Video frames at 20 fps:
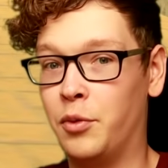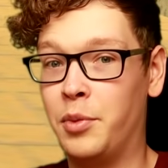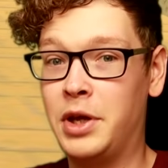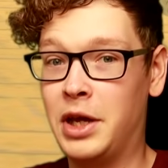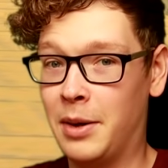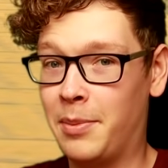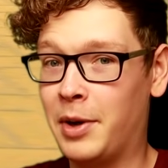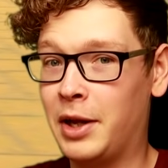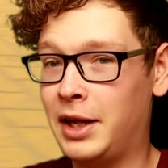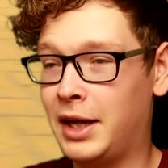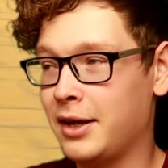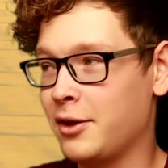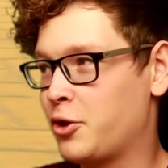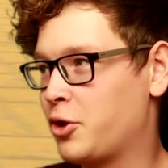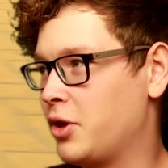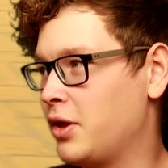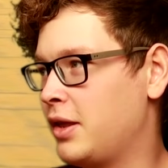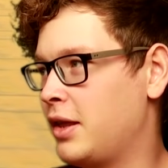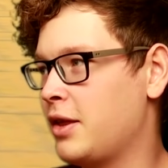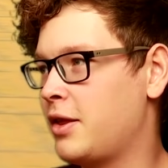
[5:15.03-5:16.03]
У меня баланс
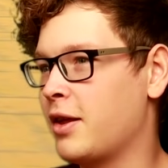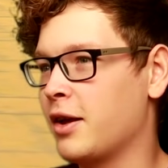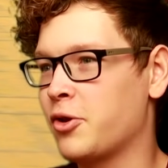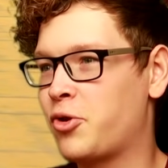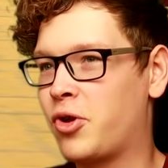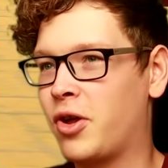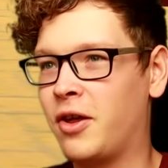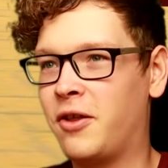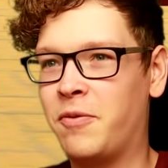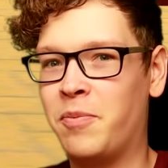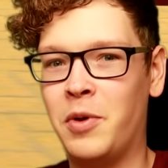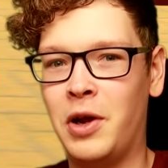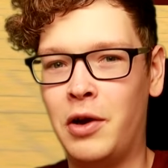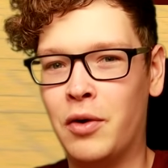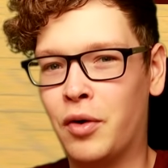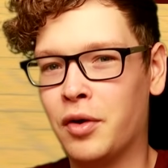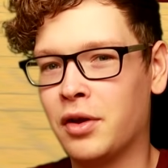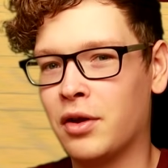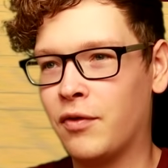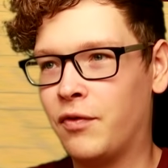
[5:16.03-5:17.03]
66
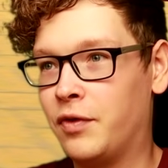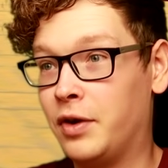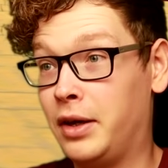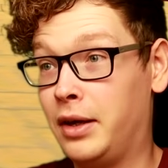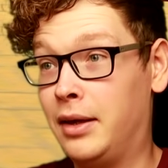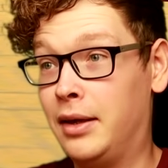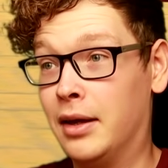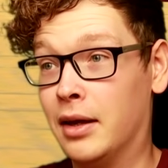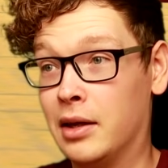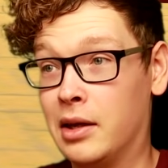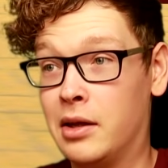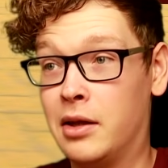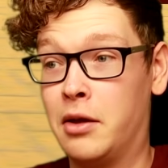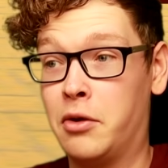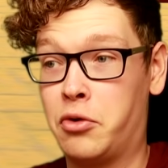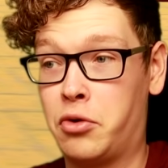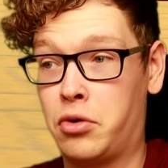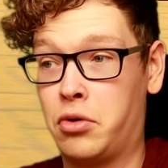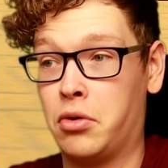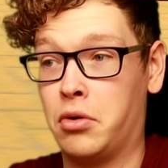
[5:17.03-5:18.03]
миллионов, и я
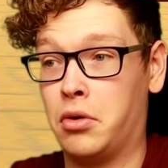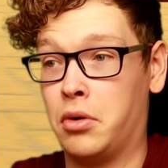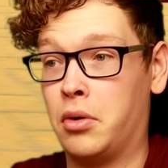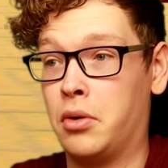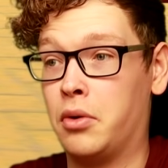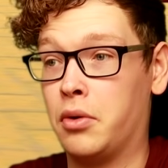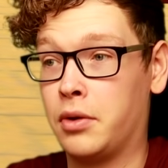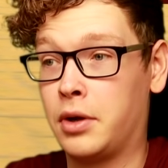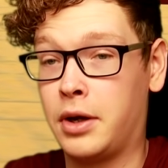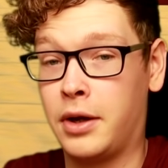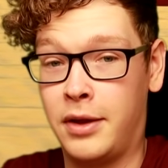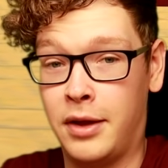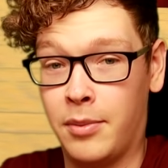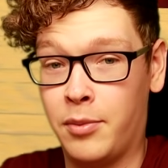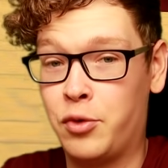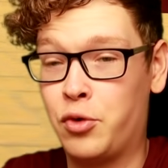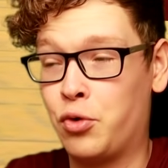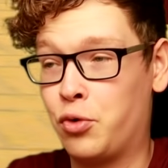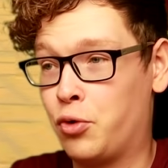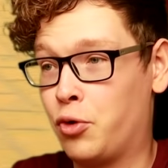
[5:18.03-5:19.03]
надеюсь, что он хотя
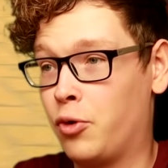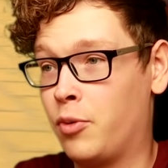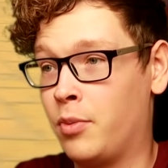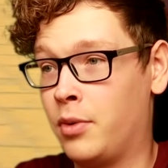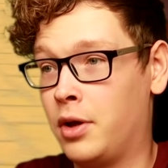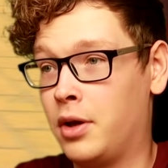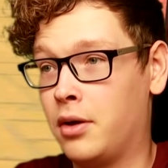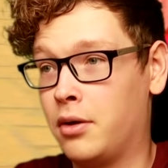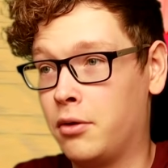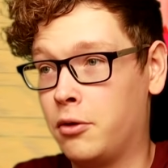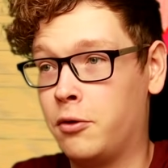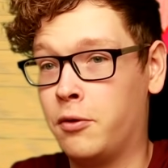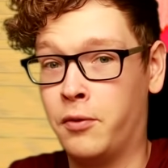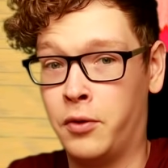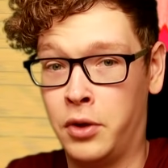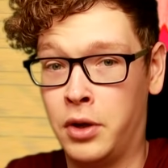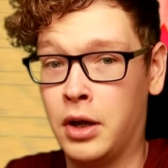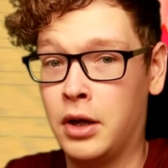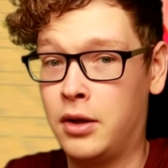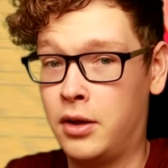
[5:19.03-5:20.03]
бы чуть-чуть мне сегодня